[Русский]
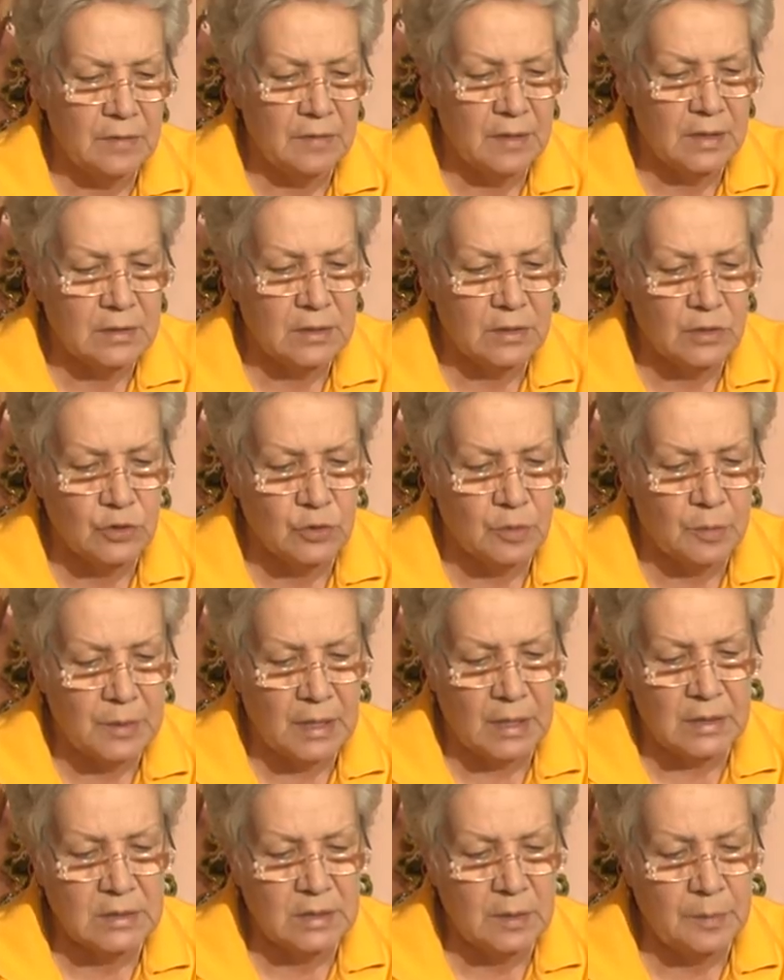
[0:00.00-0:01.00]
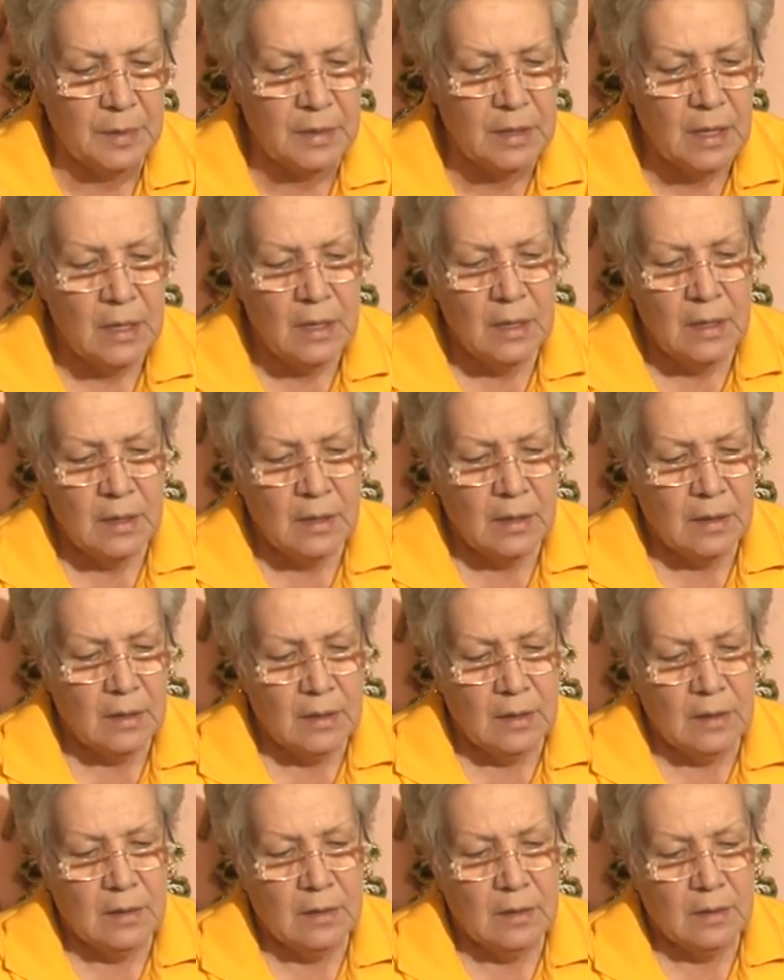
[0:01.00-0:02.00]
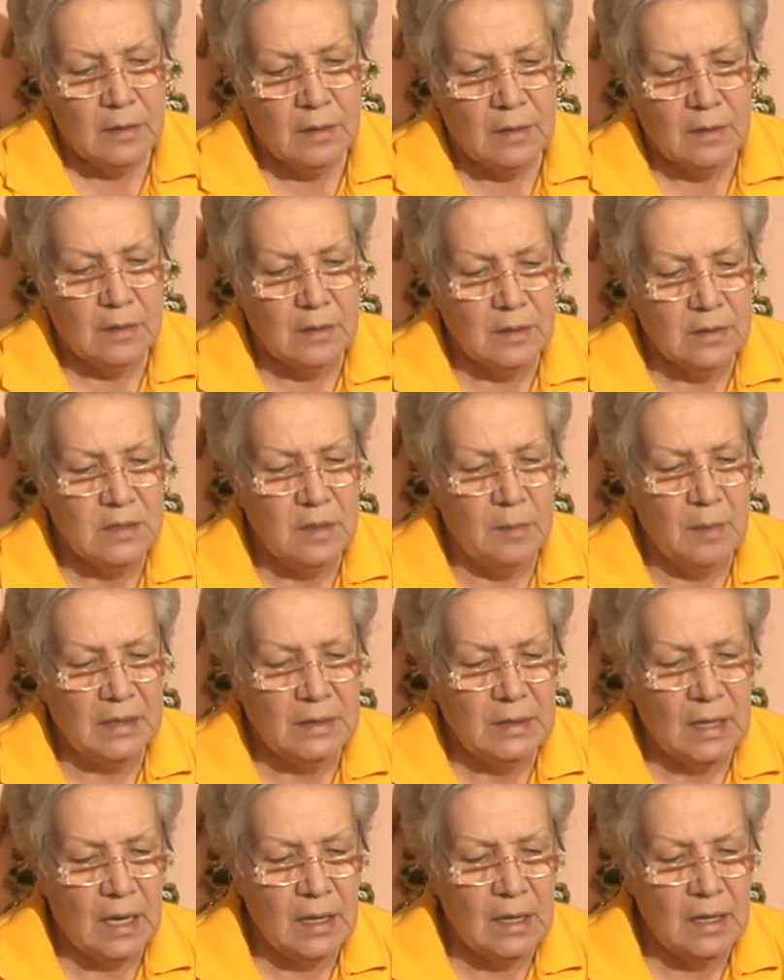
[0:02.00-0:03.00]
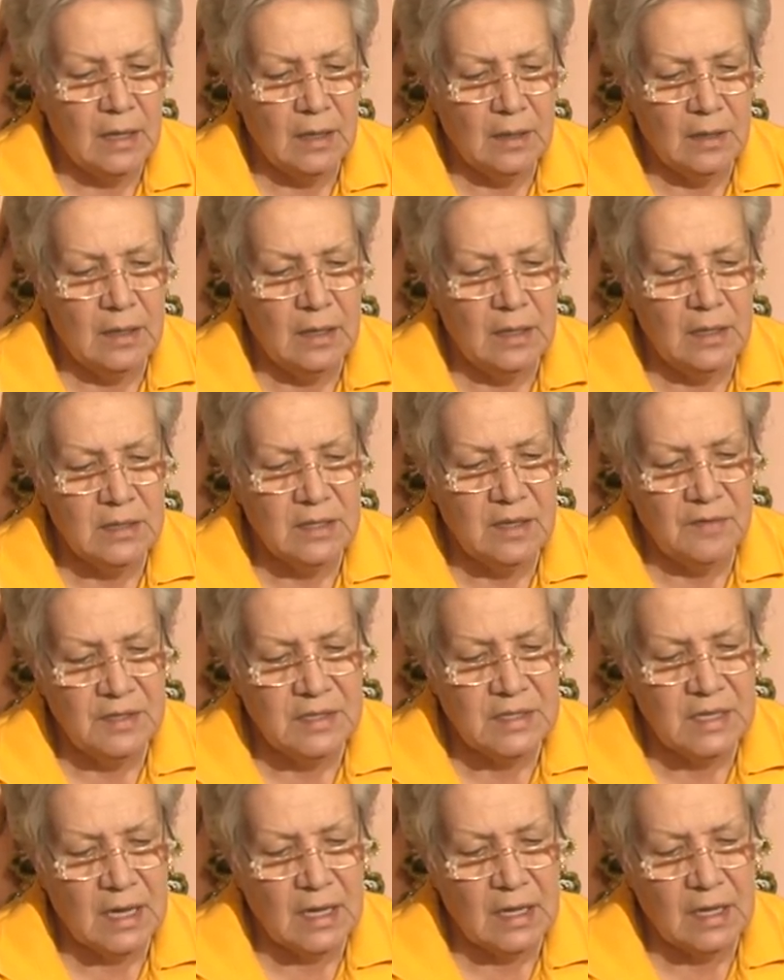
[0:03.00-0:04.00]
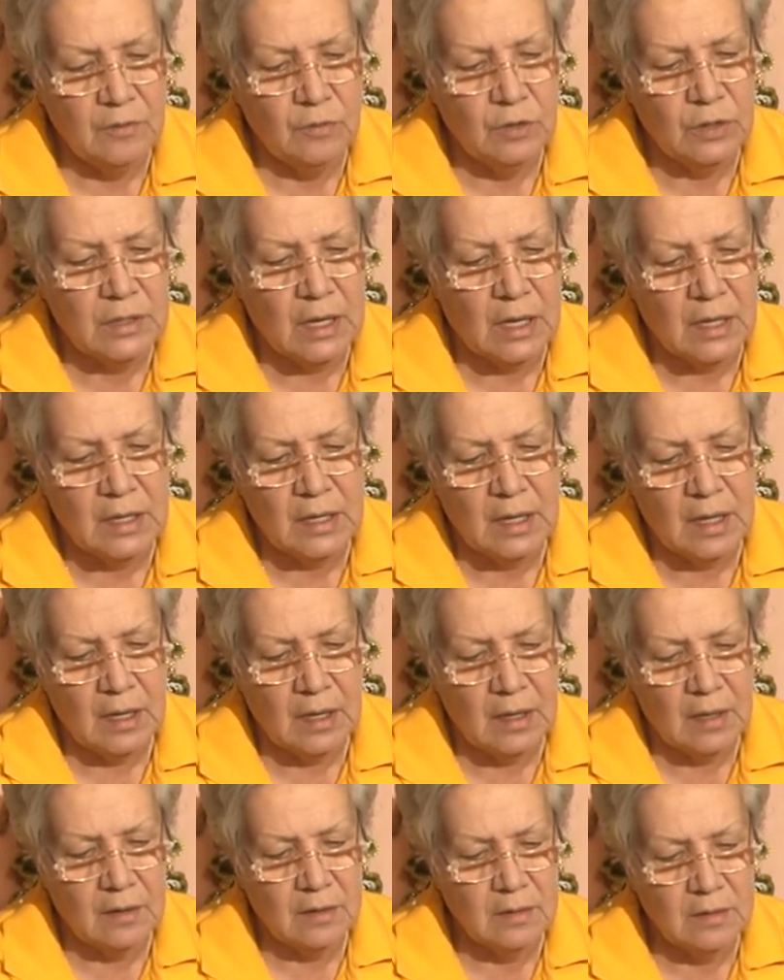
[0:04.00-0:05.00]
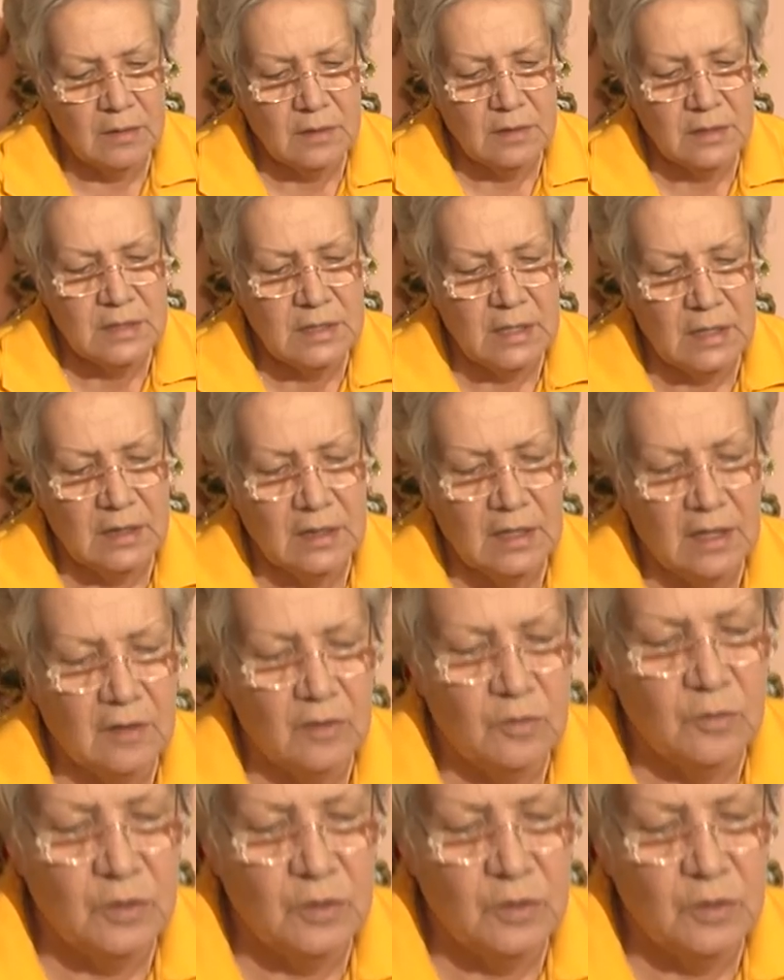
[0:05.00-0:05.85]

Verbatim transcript: завязаны, чтобы не рассыпать замотали или завязали, вот как я сделала,